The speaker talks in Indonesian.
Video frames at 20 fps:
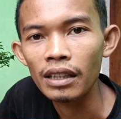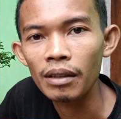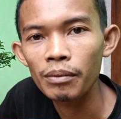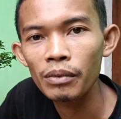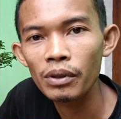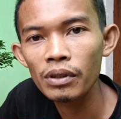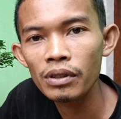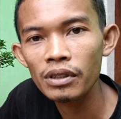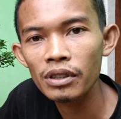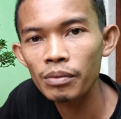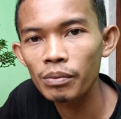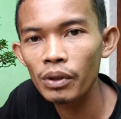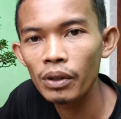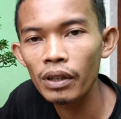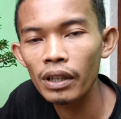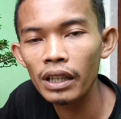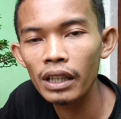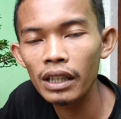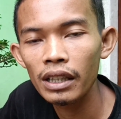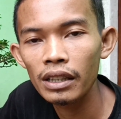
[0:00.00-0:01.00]
Namun
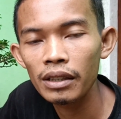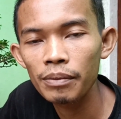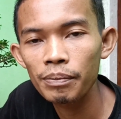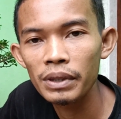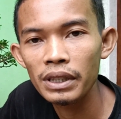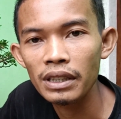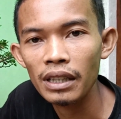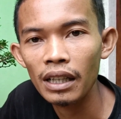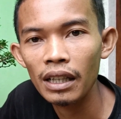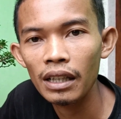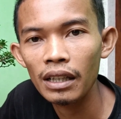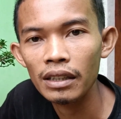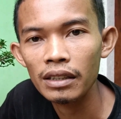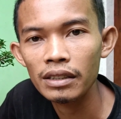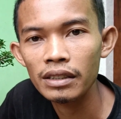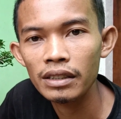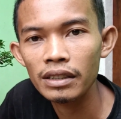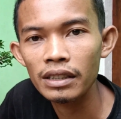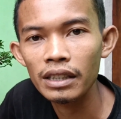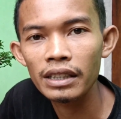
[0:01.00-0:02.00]
semoga bisa
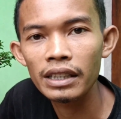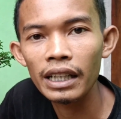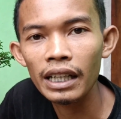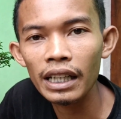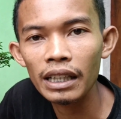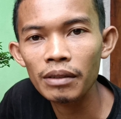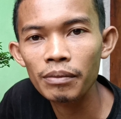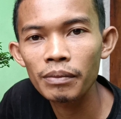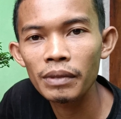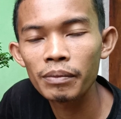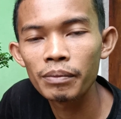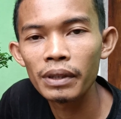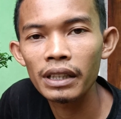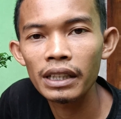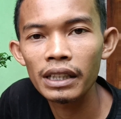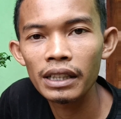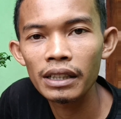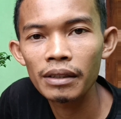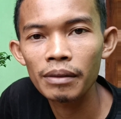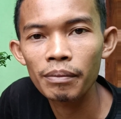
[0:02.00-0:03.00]
sedikit
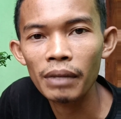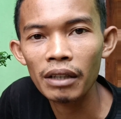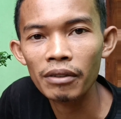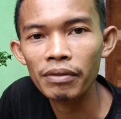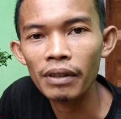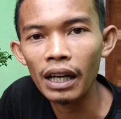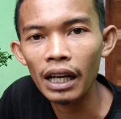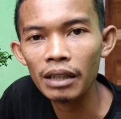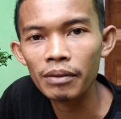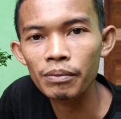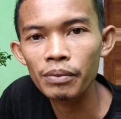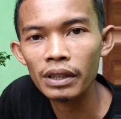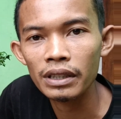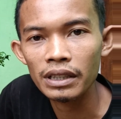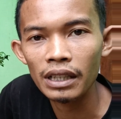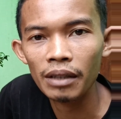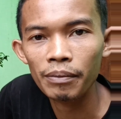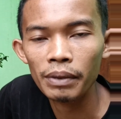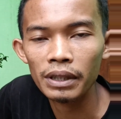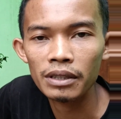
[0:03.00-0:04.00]
memberi manfaat
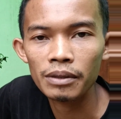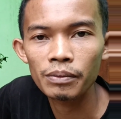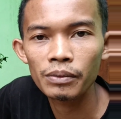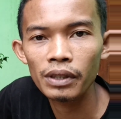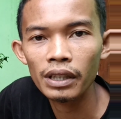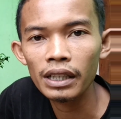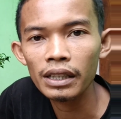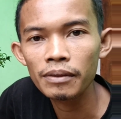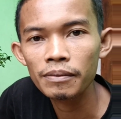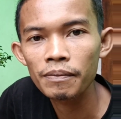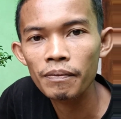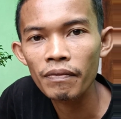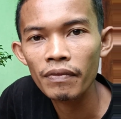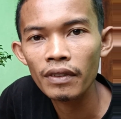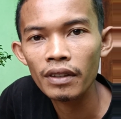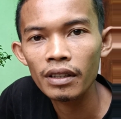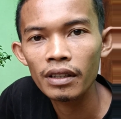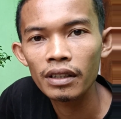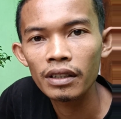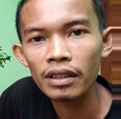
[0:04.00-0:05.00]
buat sahabat semua.
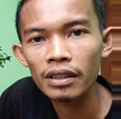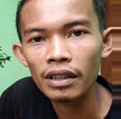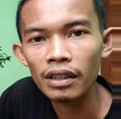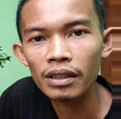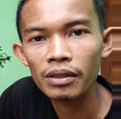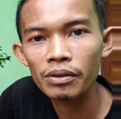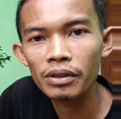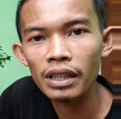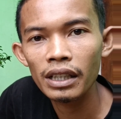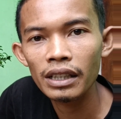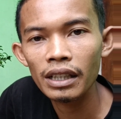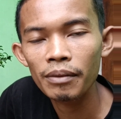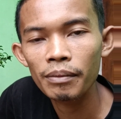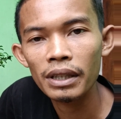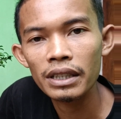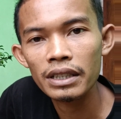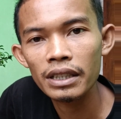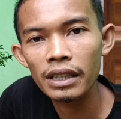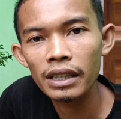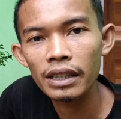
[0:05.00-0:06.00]
Tentunya yang
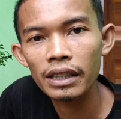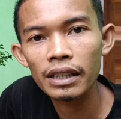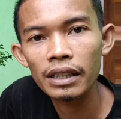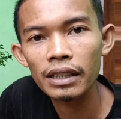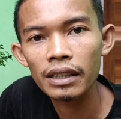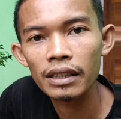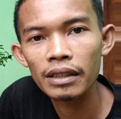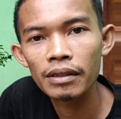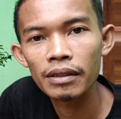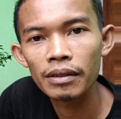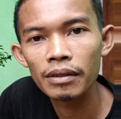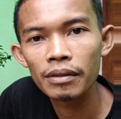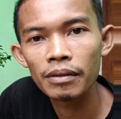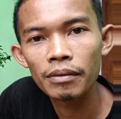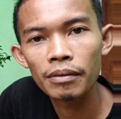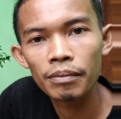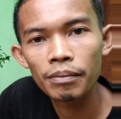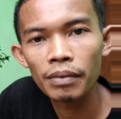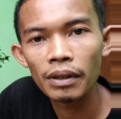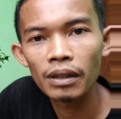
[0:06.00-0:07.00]
masih
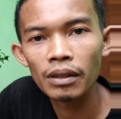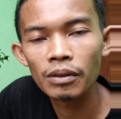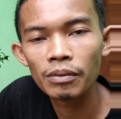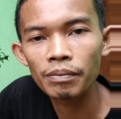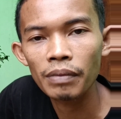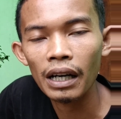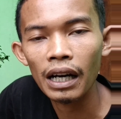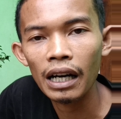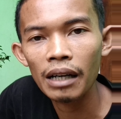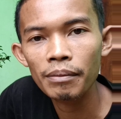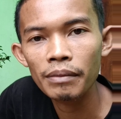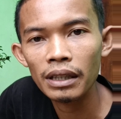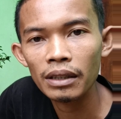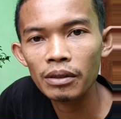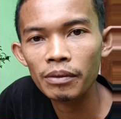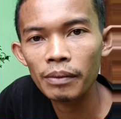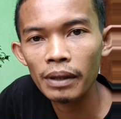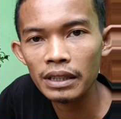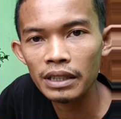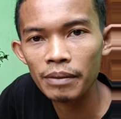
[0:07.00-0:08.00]
belum paham
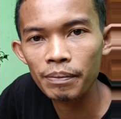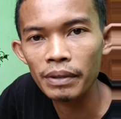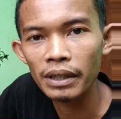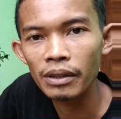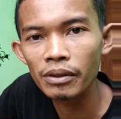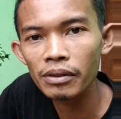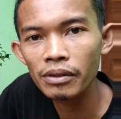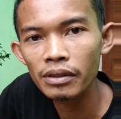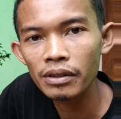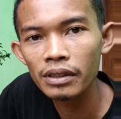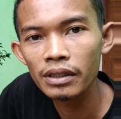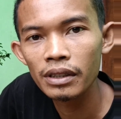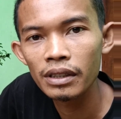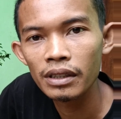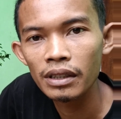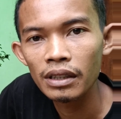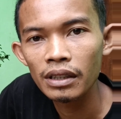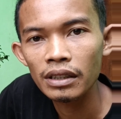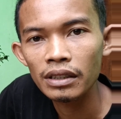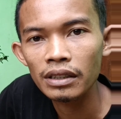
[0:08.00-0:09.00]
atau masih bingung
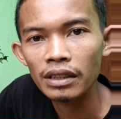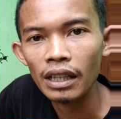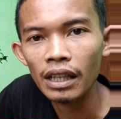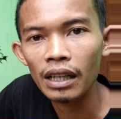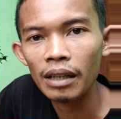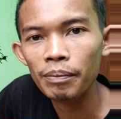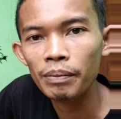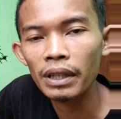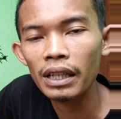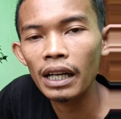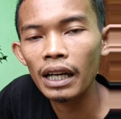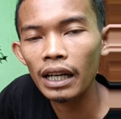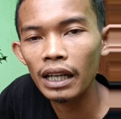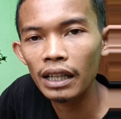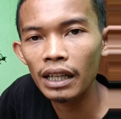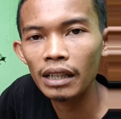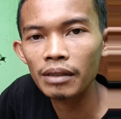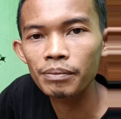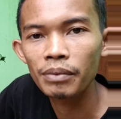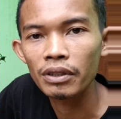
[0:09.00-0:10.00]
cara
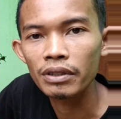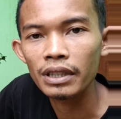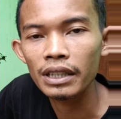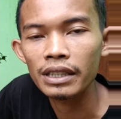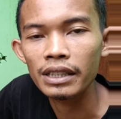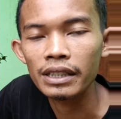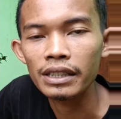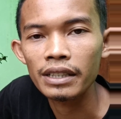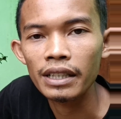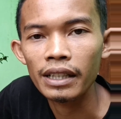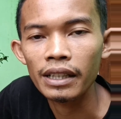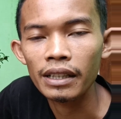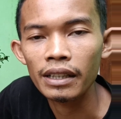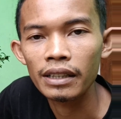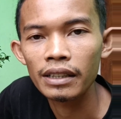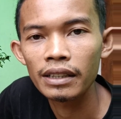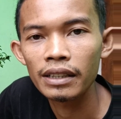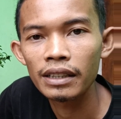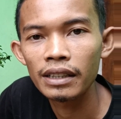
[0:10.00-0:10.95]
penanganan bonsai sisir.